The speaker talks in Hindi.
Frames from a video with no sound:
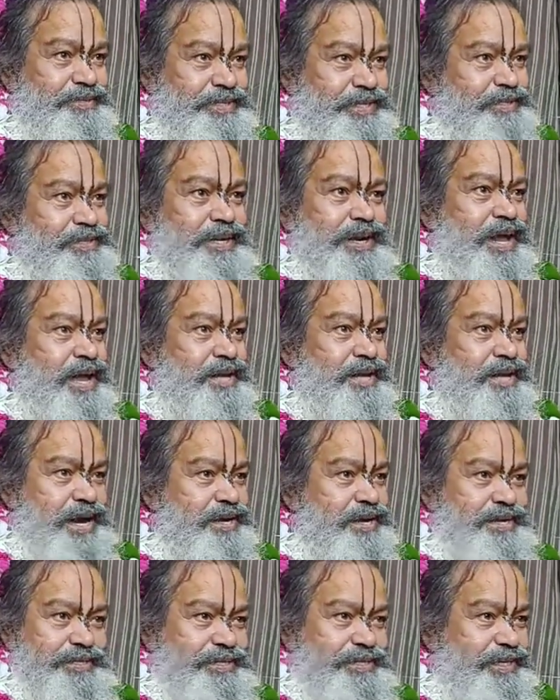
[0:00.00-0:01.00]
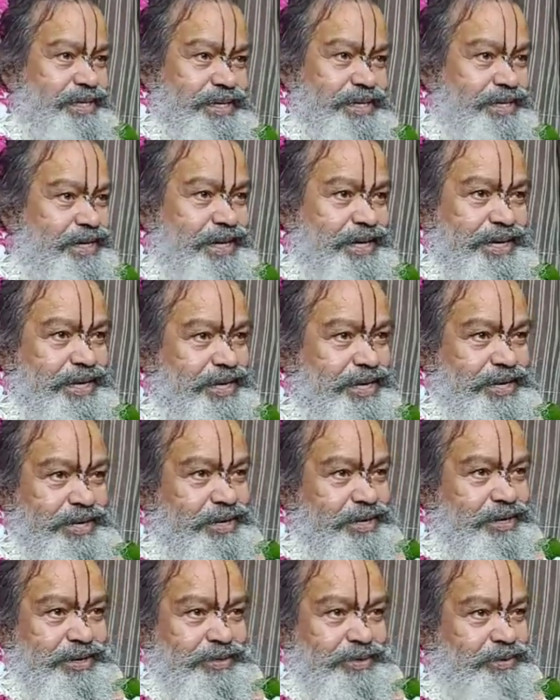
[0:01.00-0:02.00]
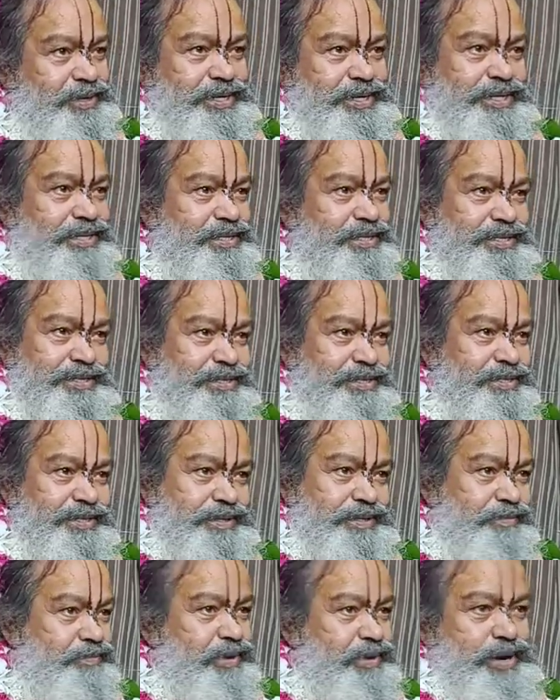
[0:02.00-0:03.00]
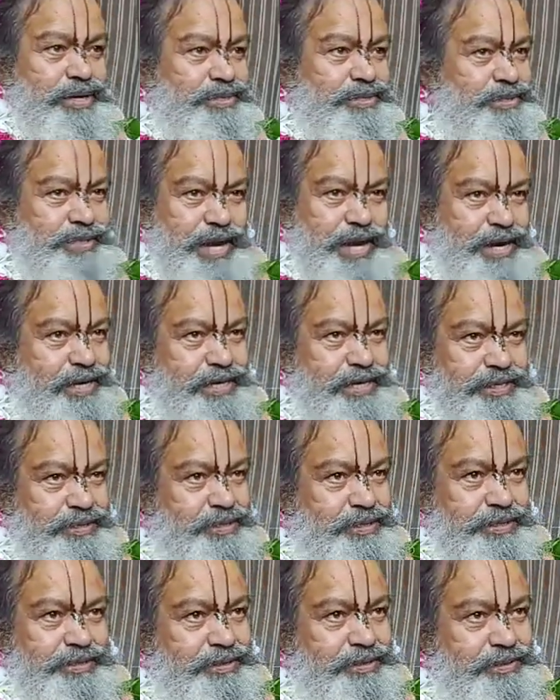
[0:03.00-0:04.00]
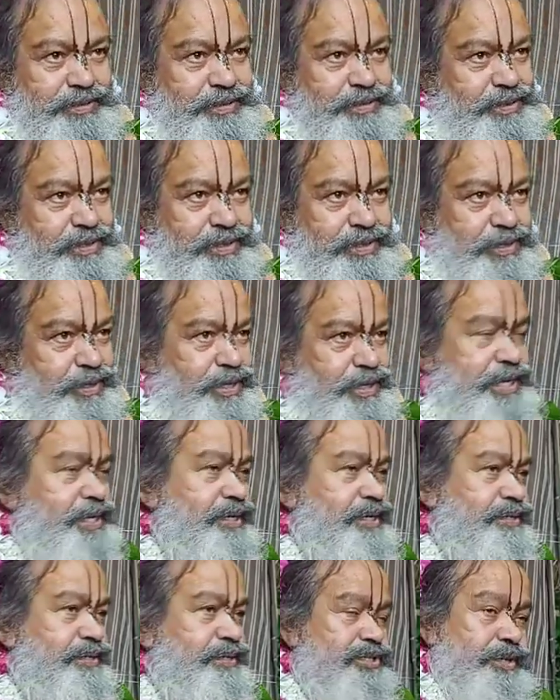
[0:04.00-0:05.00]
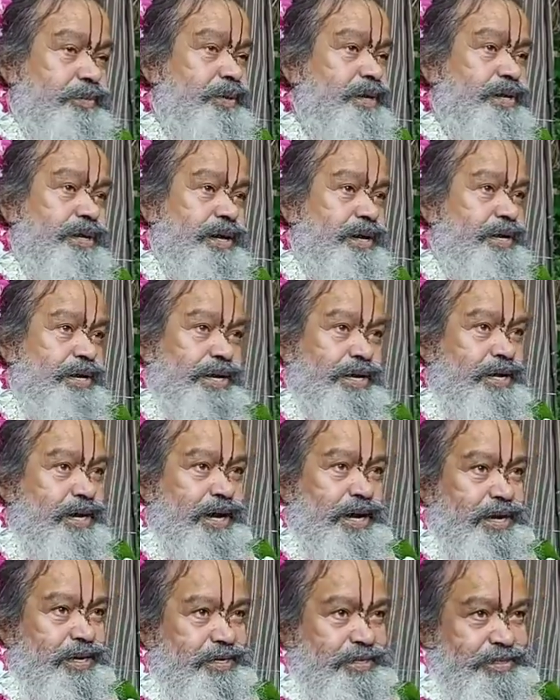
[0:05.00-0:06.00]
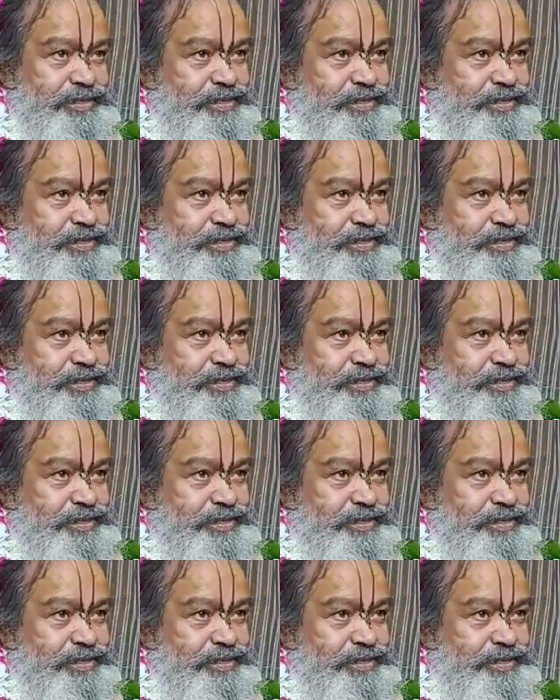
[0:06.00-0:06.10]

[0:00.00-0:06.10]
चेतना जागृति के लिए कोई महत् सान्निध्य हरिकथा श्रवण करने का